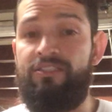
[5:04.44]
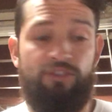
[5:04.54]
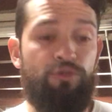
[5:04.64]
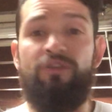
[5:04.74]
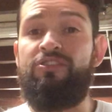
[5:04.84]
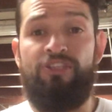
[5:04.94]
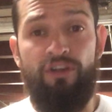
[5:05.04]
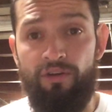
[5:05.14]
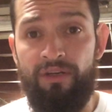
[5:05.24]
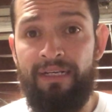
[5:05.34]
es
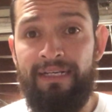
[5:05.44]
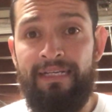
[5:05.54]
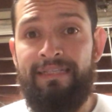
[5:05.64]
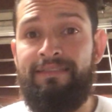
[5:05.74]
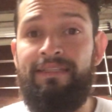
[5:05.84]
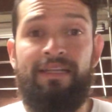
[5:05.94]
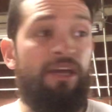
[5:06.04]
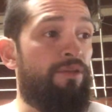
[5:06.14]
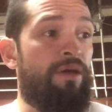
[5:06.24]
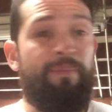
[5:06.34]
nutrición, necesitan
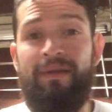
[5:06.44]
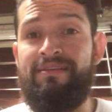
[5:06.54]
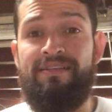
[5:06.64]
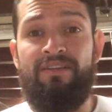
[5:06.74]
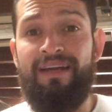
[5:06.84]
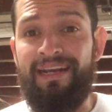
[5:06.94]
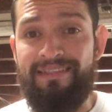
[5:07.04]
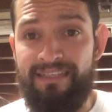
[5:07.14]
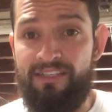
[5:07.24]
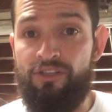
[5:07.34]
ayuda para hacer
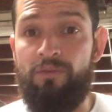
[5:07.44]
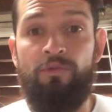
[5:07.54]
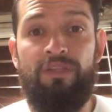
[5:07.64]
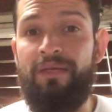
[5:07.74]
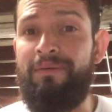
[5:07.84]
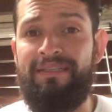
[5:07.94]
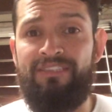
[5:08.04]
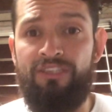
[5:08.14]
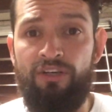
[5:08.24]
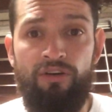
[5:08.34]
ejercicio,
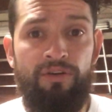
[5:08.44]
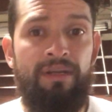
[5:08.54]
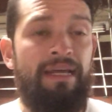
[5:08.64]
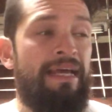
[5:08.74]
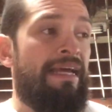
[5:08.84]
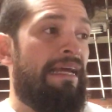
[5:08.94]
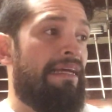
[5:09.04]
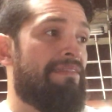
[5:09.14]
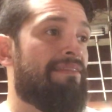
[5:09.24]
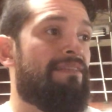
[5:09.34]
motivación,
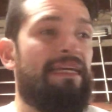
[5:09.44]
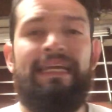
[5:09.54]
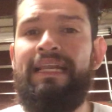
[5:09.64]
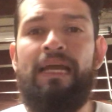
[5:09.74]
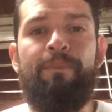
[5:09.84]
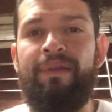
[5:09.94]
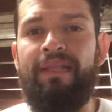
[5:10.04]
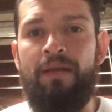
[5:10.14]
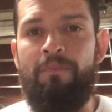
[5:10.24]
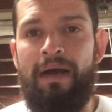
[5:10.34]
este, quieren
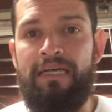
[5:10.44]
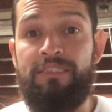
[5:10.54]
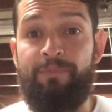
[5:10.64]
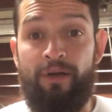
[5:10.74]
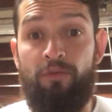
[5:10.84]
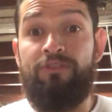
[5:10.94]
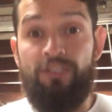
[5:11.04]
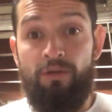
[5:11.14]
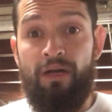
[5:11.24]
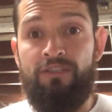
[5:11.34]
aprender más para que
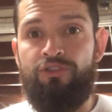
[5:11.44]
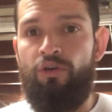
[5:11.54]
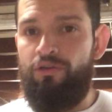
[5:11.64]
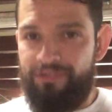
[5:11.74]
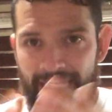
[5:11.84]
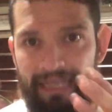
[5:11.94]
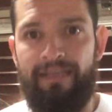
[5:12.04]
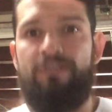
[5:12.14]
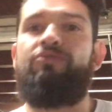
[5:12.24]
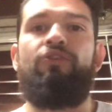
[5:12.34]
ustedes lo hagan solos, aquí
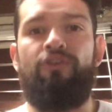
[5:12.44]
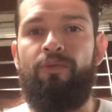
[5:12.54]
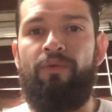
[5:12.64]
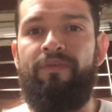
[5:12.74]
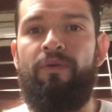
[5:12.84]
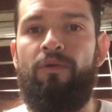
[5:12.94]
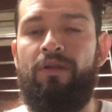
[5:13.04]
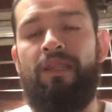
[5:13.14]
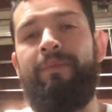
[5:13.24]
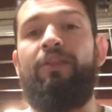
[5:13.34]
estoy yo, por favor.
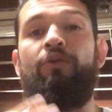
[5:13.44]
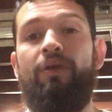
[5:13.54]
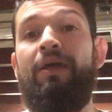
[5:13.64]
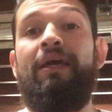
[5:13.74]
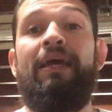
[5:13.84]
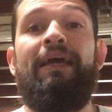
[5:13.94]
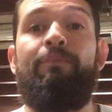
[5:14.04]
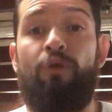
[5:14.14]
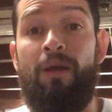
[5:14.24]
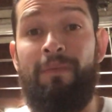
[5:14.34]
También doy
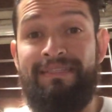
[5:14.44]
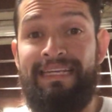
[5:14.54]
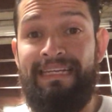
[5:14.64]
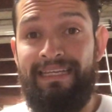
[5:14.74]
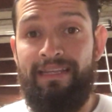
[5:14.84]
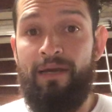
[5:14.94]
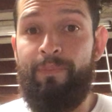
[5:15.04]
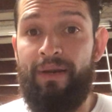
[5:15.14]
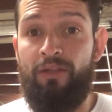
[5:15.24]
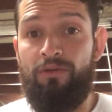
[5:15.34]
programas en línea
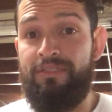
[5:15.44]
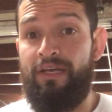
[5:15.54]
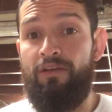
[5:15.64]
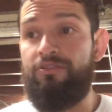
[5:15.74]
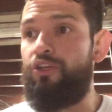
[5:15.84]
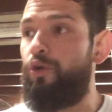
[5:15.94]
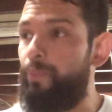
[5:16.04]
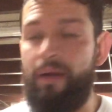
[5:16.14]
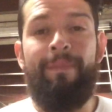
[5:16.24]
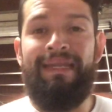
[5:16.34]
para todos aquellos que no
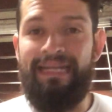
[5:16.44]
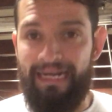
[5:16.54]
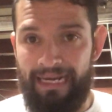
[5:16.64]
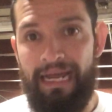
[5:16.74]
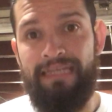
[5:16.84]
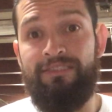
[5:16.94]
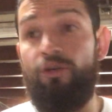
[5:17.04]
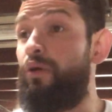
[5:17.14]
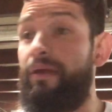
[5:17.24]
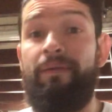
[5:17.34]
pueden venir a clase
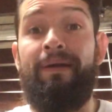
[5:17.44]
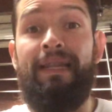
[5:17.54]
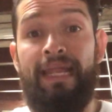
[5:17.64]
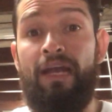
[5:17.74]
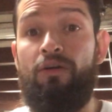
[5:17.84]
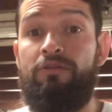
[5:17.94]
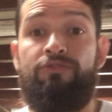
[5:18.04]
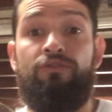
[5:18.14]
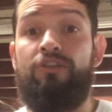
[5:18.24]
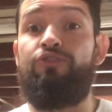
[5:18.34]
o que vivan lejos,
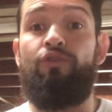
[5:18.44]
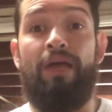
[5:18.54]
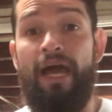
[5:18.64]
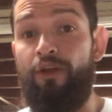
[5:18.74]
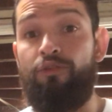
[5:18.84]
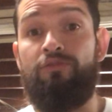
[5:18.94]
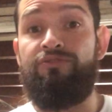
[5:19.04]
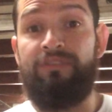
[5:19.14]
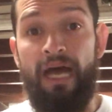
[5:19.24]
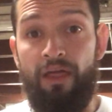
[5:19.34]
en otra ciudad, en otro
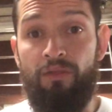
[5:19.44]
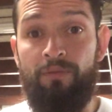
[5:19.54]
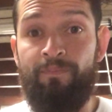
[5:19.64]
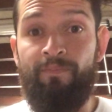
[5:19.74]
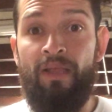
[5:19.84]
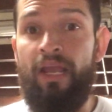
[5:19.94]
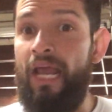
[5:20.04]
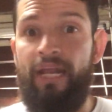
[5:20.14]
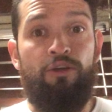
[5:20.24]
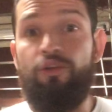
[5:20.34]
estado,
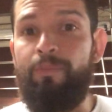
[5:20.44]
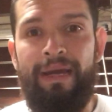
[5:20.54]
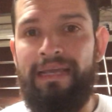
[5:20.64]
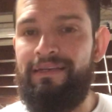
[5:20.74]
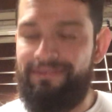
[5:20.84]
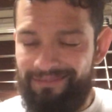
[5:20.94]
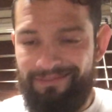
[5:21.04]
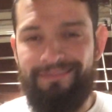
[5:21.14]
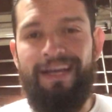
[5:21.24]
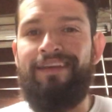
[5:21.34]
en otro país
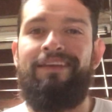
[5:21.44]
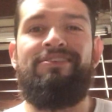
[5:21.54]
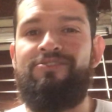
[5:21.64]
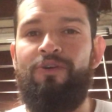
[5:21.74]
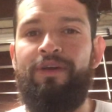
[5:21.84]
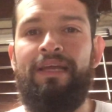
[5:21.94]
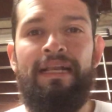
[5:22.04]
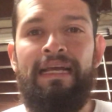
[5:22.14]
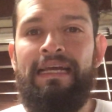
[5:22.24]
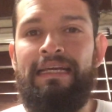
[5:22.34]
aquí estoy.
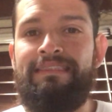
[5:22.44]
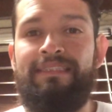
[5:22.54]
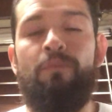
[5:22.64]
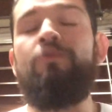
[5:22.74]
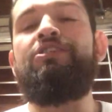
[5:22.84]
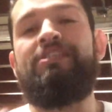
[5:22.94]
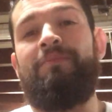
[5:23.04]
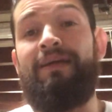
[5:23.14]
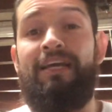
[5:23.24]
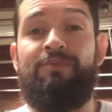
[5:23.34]
Este,
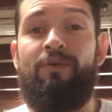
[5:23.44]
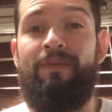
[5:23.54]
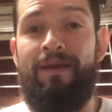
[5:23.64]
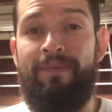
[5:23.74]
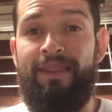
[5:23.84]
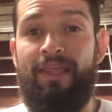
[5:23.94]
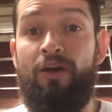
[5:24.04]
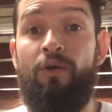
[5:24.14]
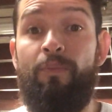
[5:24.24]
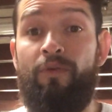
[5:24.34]
muchísimas gracias por ver el
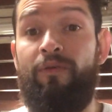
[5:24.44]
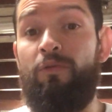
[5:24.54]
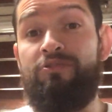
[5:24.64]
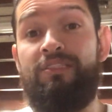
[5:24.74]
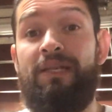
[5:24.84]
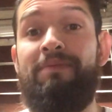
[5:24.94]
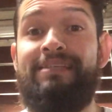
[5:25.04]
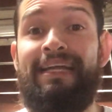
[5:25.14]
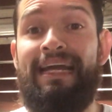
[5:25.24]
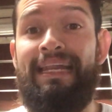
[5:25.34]
video. Por favor,
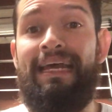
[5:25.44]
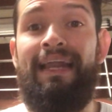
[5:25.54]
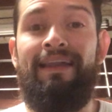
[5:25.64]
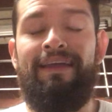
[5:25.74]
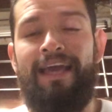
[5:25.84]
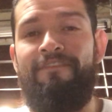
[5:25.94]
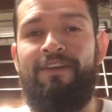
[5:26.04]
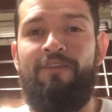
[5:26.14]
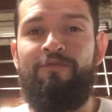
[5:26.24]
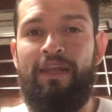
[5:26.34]
suscríbanse al canal
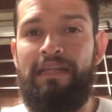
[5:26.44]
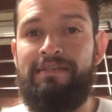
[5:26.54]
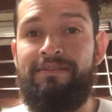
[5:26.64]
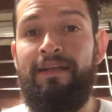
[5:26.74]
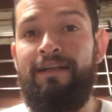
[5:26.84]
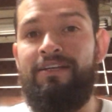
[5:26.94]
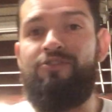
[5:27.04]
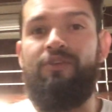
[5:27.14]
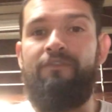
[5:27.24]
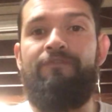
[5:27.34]
Caffeine and Fitness.
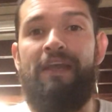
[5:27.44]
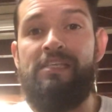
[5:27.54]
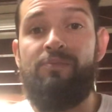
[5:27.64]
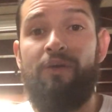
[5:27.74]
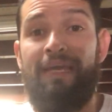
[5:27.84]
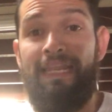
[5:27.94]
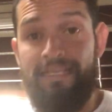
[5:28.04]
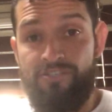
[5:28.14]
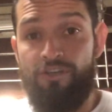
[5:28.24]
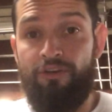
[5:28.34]
Estoy en Facebook, en
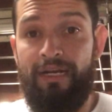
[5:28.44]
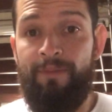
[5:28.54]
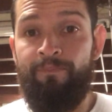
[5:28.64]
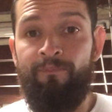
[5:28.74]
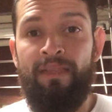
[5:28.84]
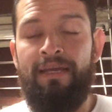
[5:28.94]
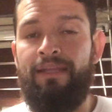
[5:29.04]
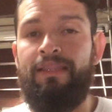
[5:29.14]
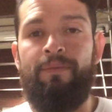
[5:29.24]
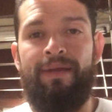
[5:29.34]
Instagram y
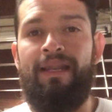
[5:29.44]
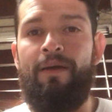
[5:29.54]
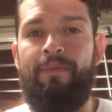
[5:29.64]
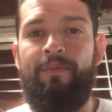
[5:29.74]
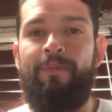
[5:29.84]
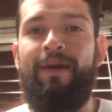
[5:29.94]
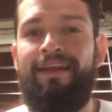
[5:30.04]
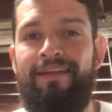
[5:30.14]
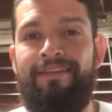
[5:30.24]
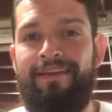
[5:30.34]
también en mi página
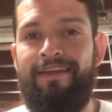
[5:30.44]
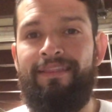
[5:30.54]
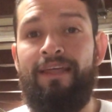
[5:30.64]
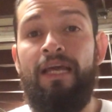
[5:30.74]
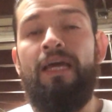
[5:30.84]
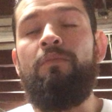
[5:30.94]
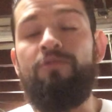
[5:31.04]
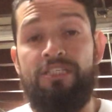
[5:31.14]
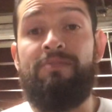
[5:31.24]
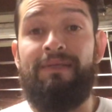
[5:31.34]
de internet.
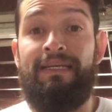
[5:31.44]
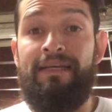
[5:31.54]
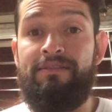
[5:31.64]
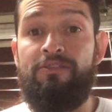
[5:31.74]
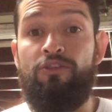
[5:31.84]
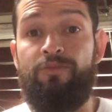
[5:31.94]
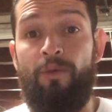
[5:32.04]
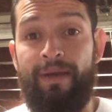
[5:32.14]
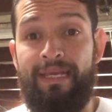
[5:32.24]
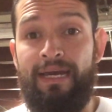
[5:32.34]
Muchísimas gracias. Los veo
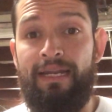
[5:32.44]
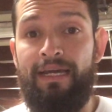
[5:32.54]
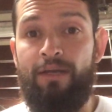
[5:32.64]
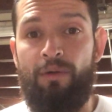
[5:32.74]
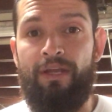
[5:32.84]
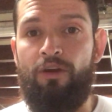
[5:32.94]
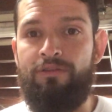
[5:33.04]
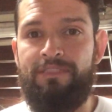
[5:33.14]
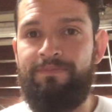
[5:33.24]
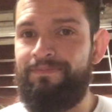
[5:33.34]
mañana y cualquier
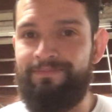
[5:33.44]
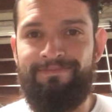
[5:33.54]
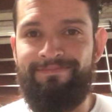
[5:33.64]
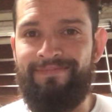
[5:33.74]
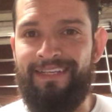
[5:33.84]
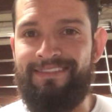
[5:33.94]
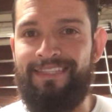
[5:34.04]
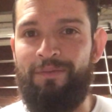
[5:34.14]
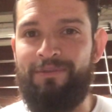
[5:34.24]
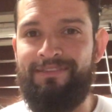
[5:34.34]
cosa, aquí
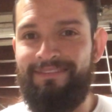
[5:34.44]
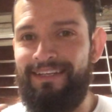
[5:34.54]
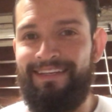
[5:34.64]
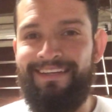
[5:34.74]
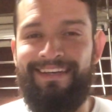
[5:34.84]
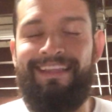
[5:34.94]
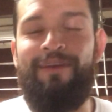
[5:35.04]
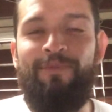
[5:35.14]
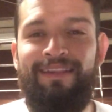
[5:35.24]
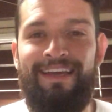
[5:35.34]
estamos. Que tengan
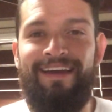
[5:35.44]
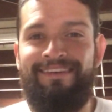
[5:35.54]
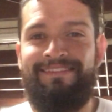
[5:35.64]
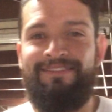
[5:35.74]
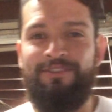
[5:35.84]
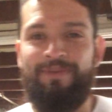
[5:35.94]
un buen día. Nos